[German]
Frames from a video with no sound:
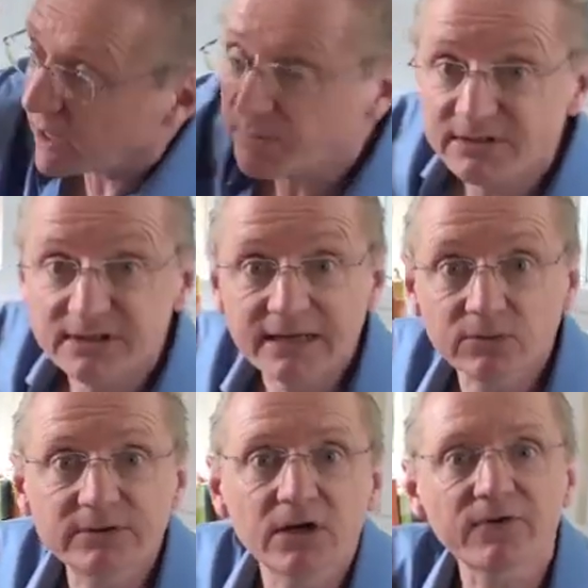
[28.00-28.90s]
Treppe sehen
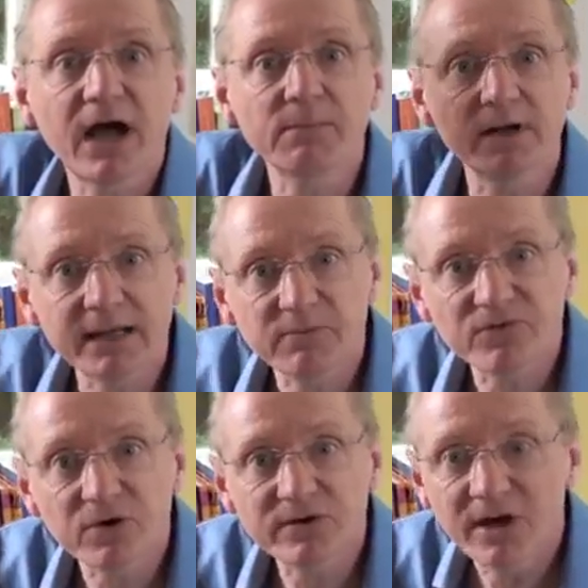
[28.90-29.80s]
und die auf einmal nehmen
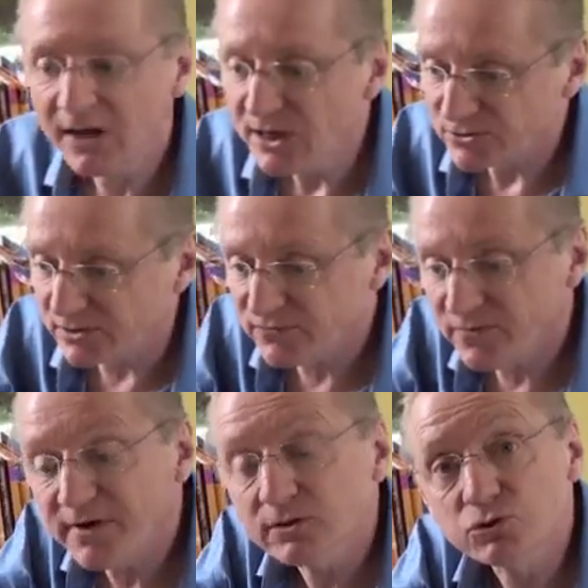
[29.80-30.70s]
wollen, sondern
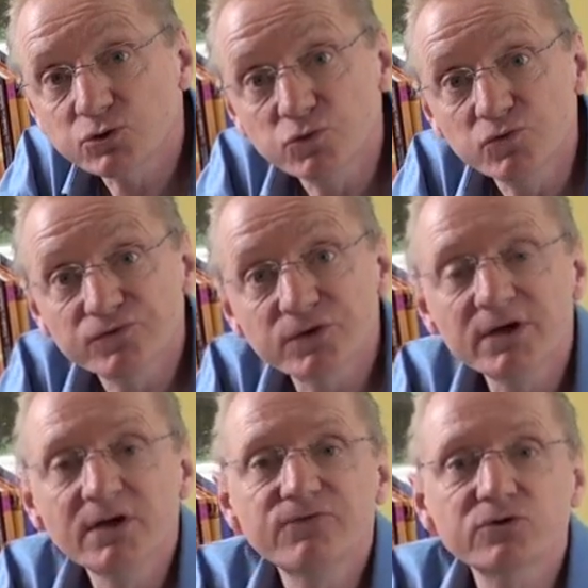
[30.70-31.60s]
wir werden Stufe
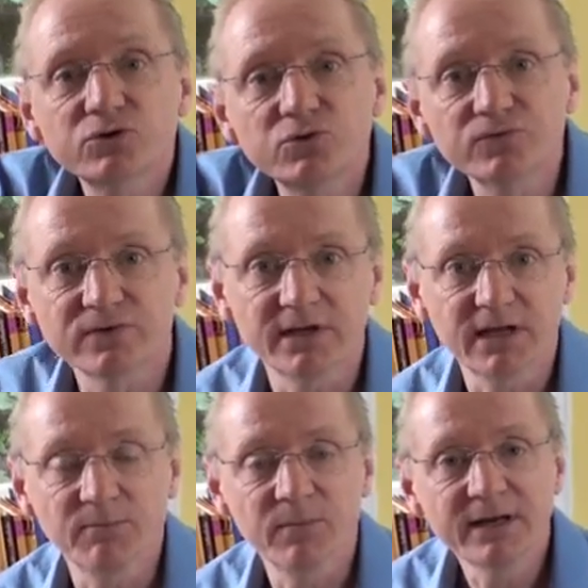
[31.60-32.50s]
für Stufe
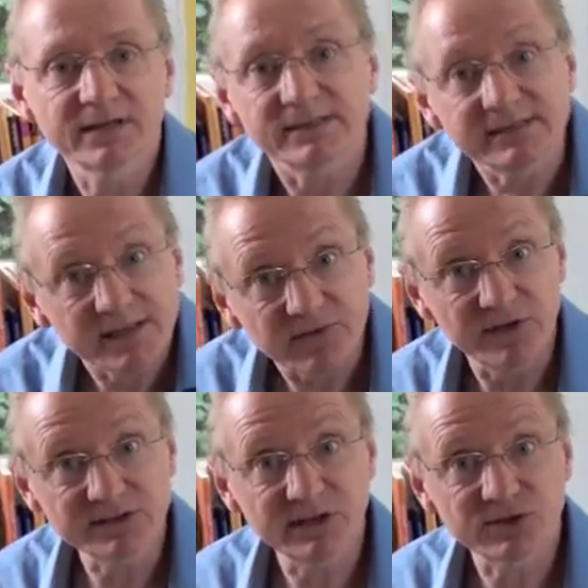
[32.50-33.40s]
nehmen. Das ist sehr
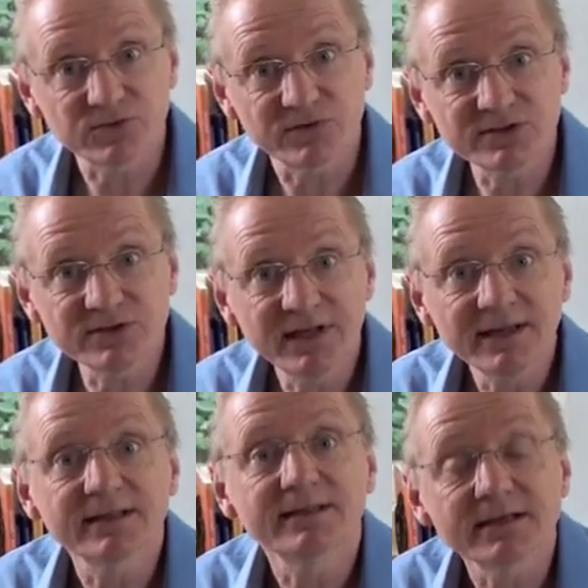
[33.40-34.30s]
wesentlich zu wissen,
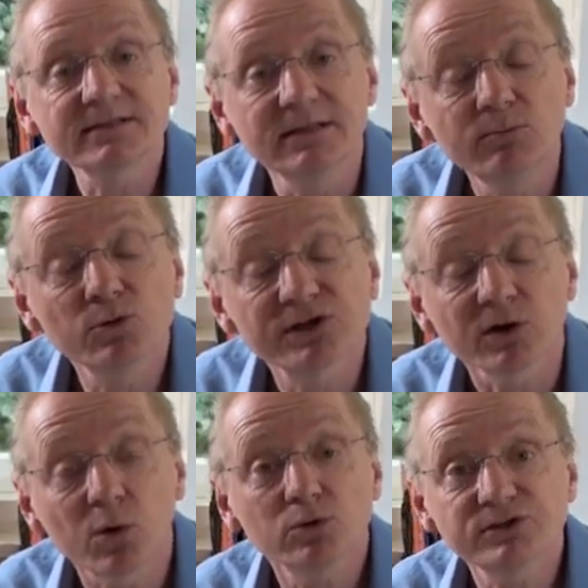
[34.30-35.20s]
denn das nimmt uns einen
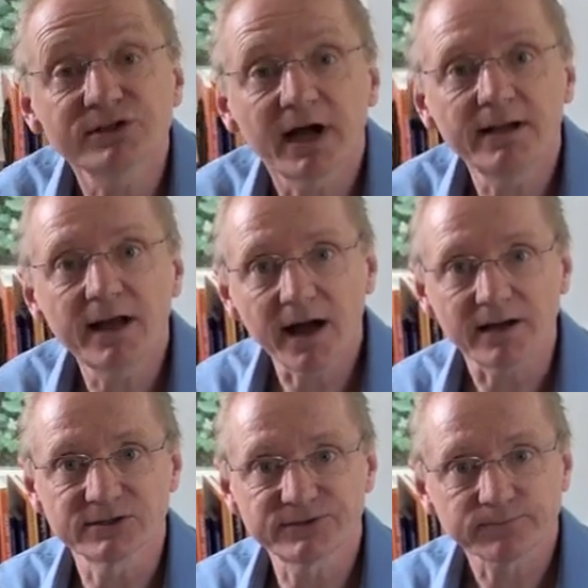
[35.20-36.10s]
großen Teil der
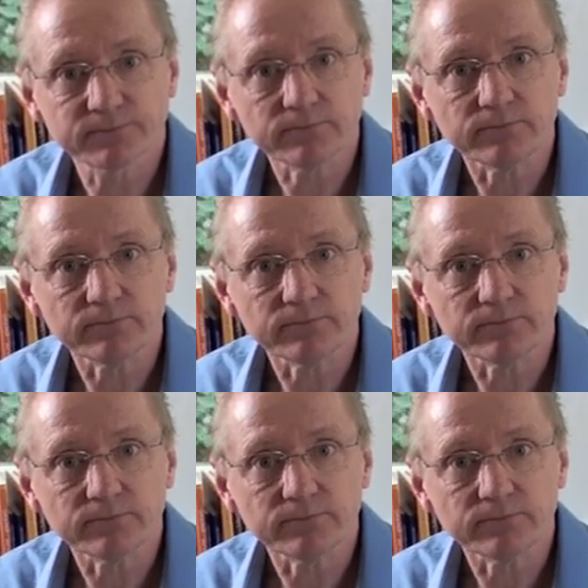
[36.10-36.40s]
Angst.